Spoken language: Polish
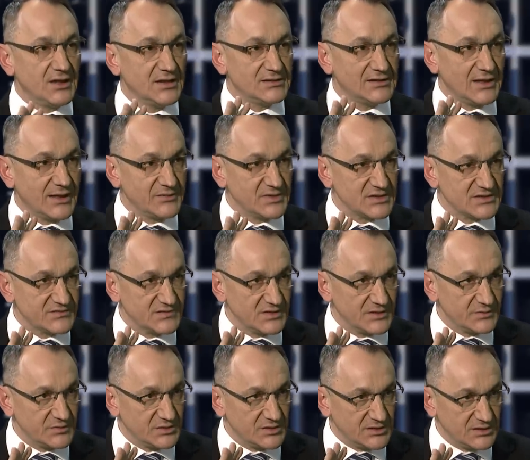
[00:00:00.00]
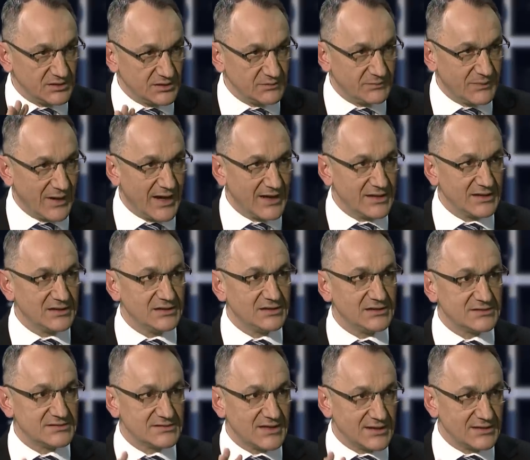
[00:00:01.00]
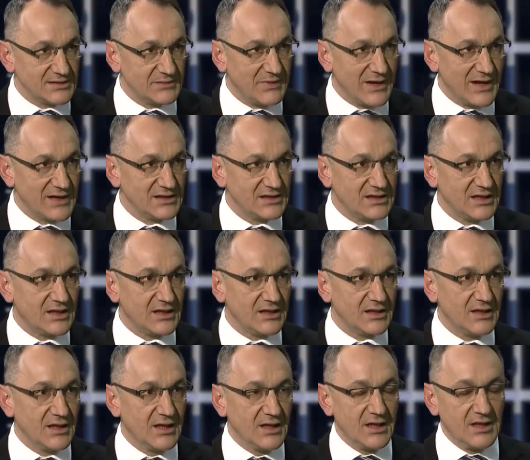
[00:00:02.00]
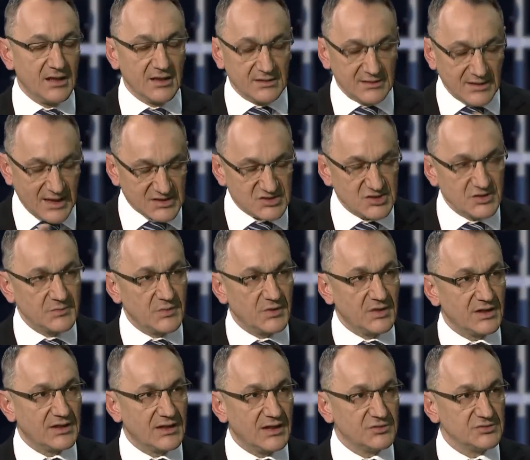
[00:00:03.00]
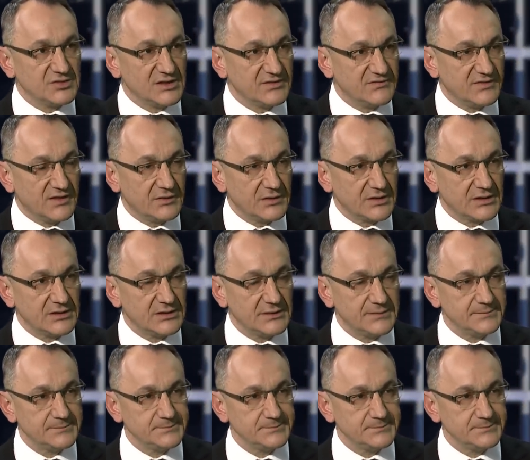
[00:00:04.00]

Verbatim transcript: y, tam jest w tym i, i bank, i znany bankier. Na czym polegał ten wałek?